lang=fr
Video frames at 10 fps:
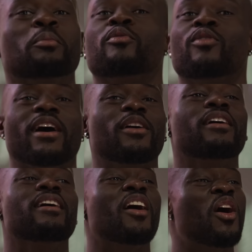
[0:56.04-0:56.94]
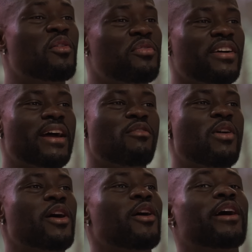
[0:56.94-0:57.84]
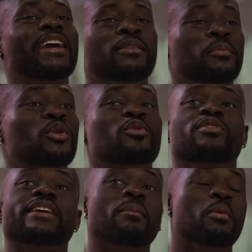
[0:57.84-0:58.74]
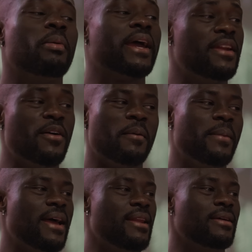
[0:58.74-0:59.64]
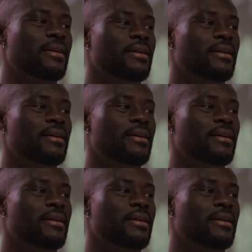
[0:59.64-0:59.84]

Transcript: pouvoir enfin avoir un rythme de vie à peu près normal,